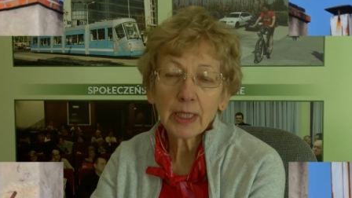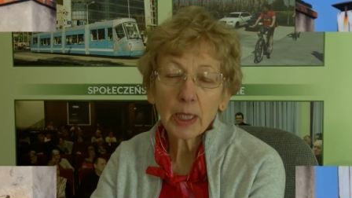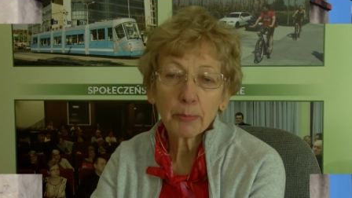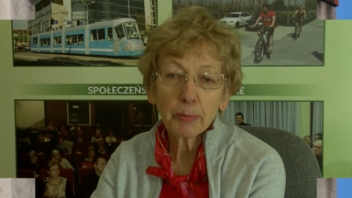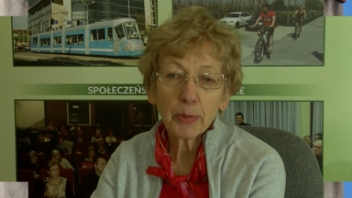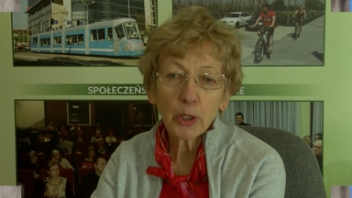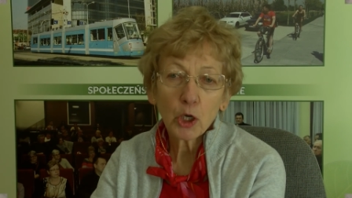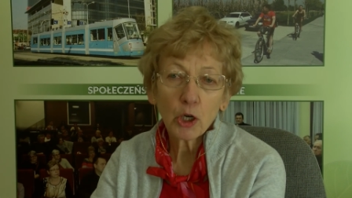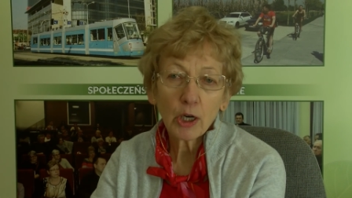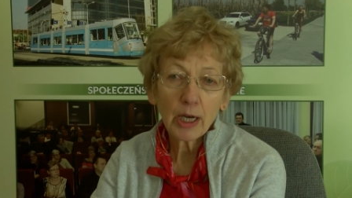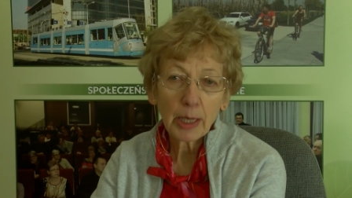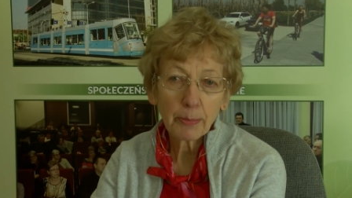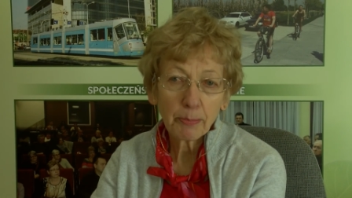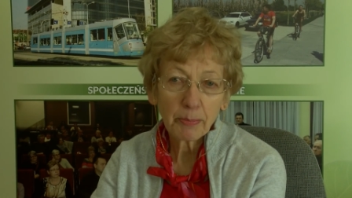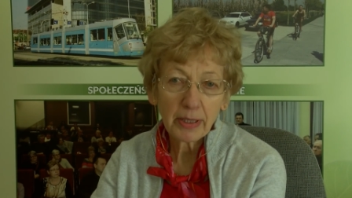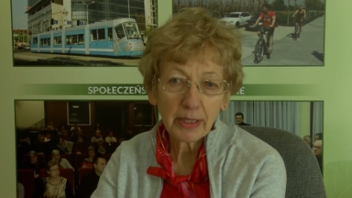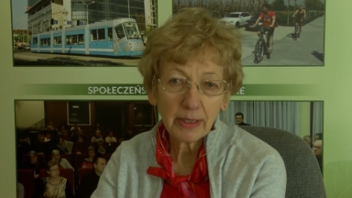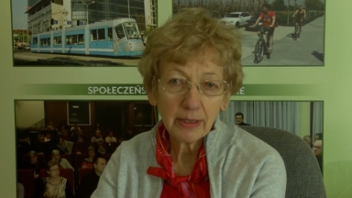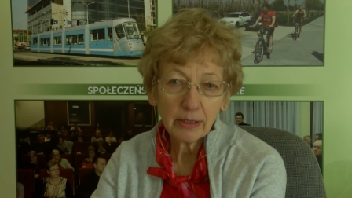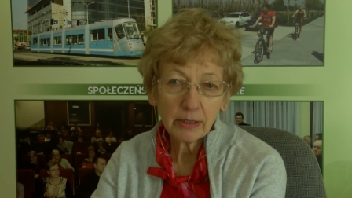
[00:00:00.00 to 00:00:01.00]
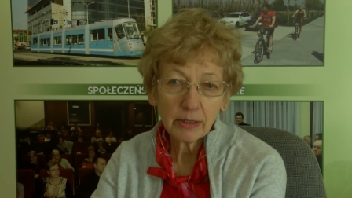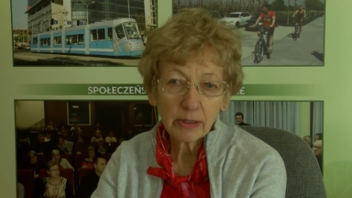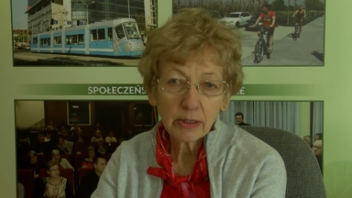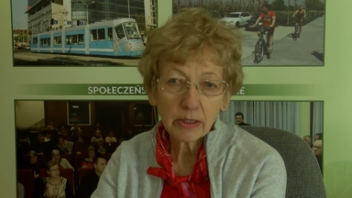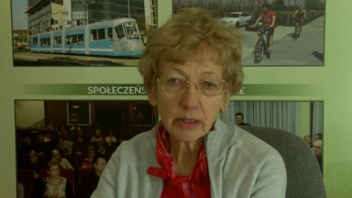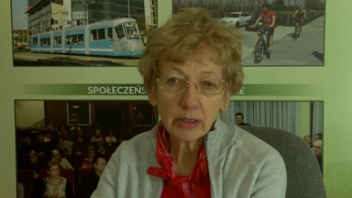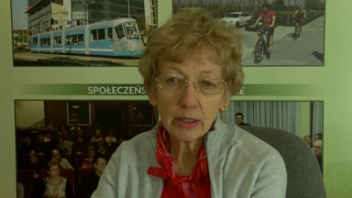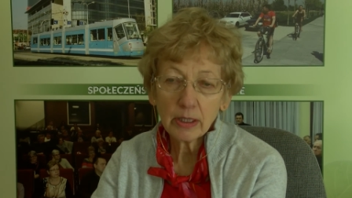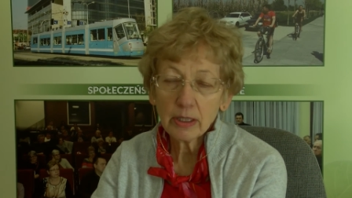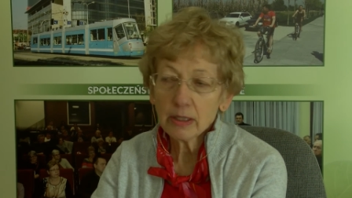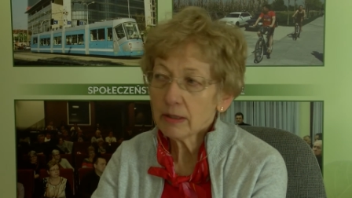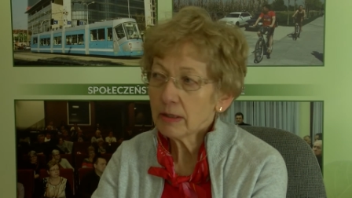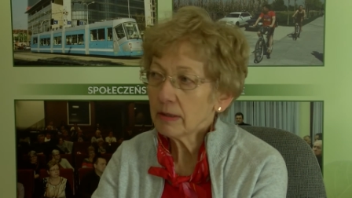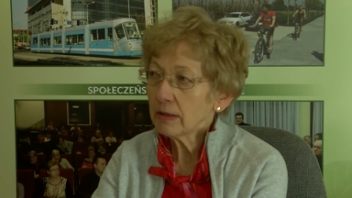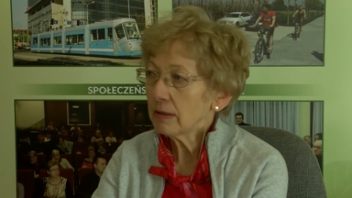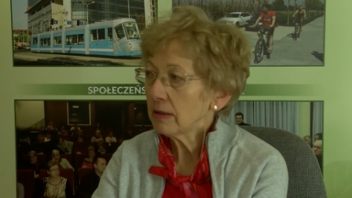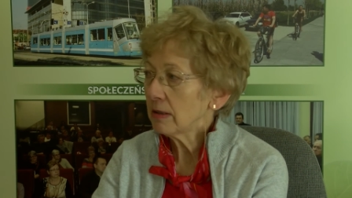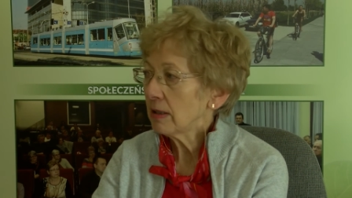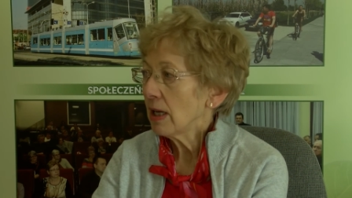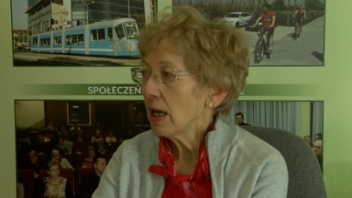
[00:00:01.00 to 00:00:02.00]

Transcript: na POHP, czyli